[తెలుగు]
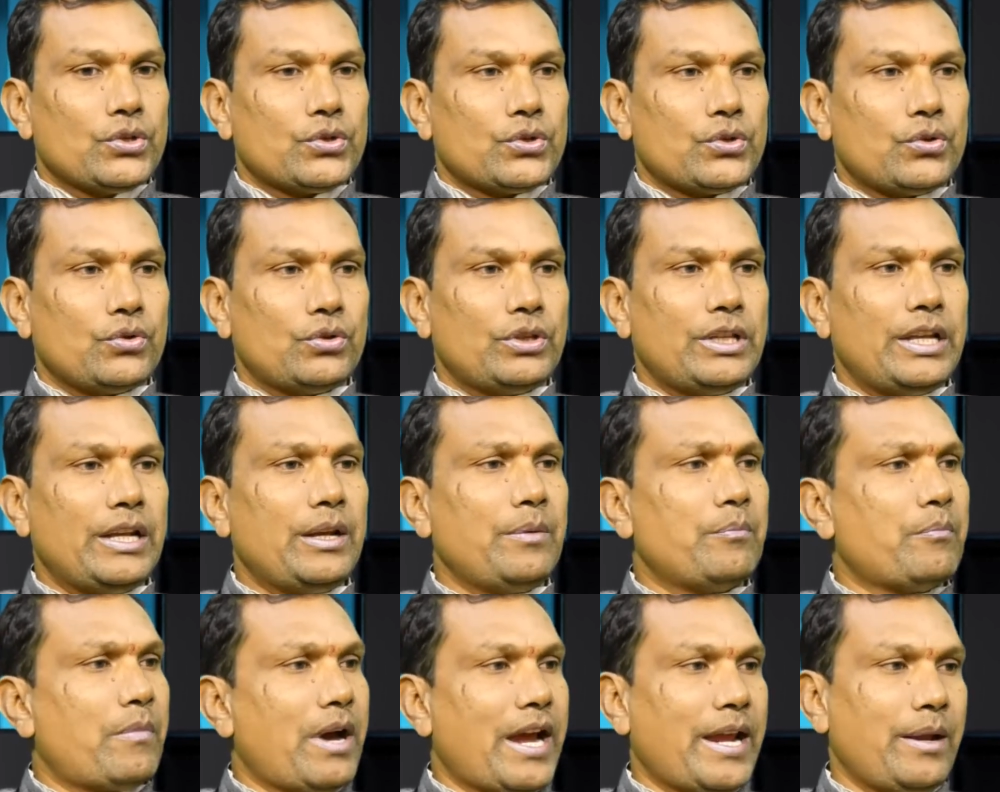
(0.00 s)
సో
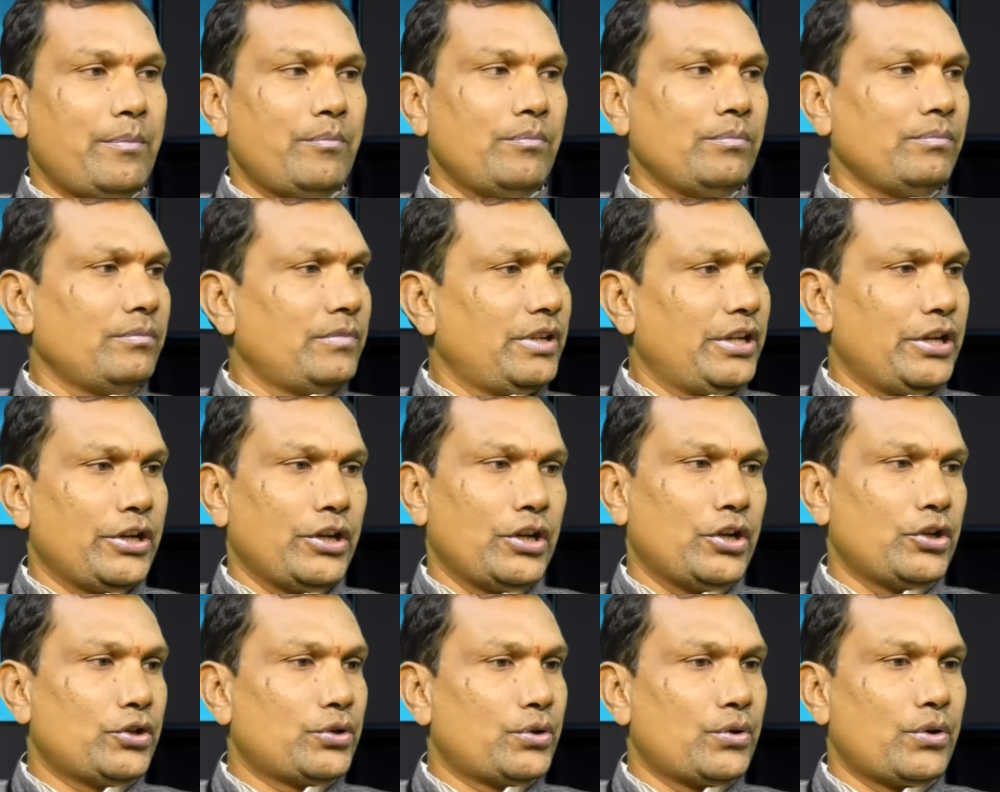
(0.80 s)
దీన్ని మైమ్
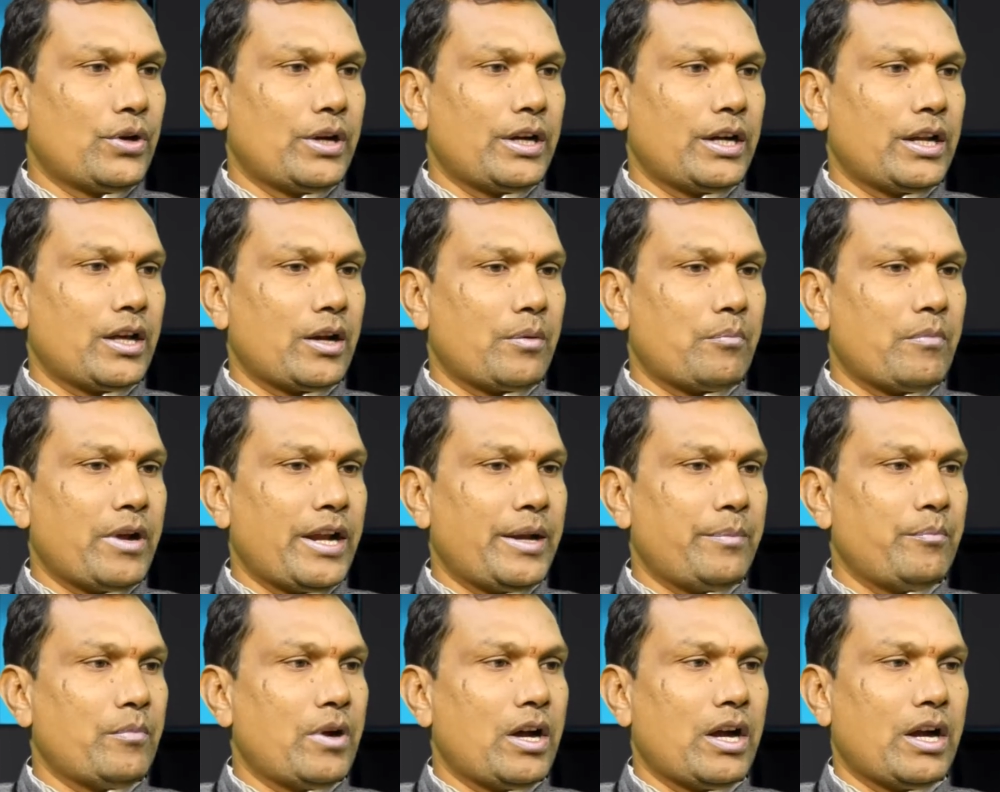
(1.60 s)
ఇంగ్లీష్లో అంటారు
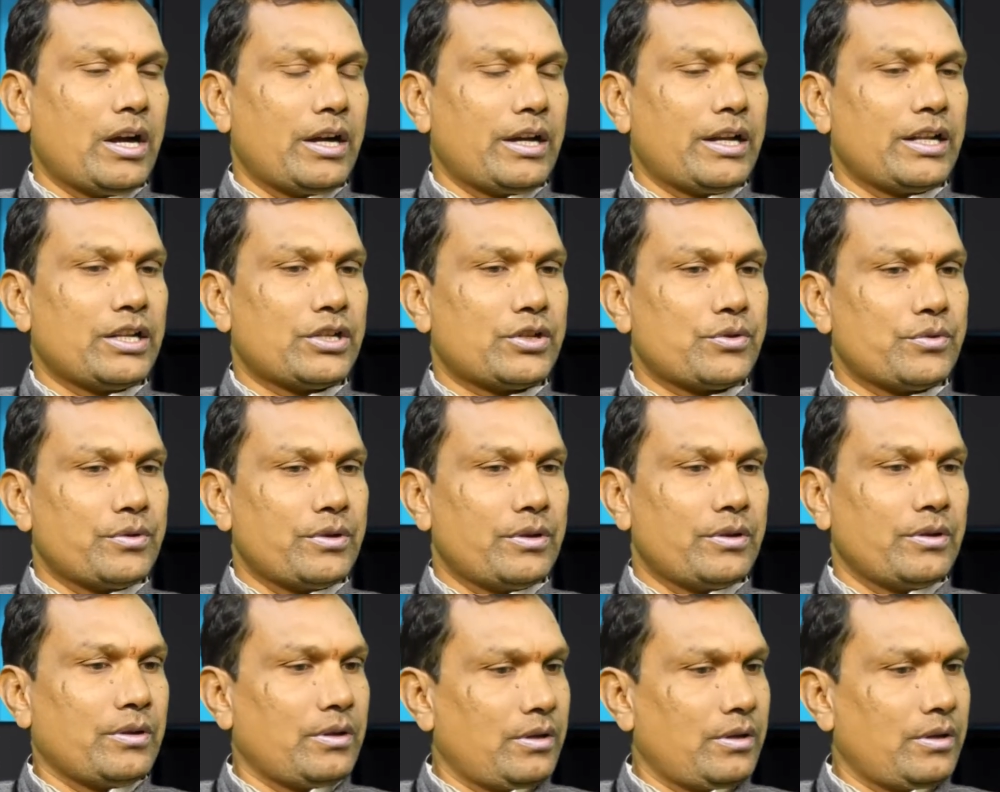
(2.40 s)
మైమ్ ఆర్టిస్టు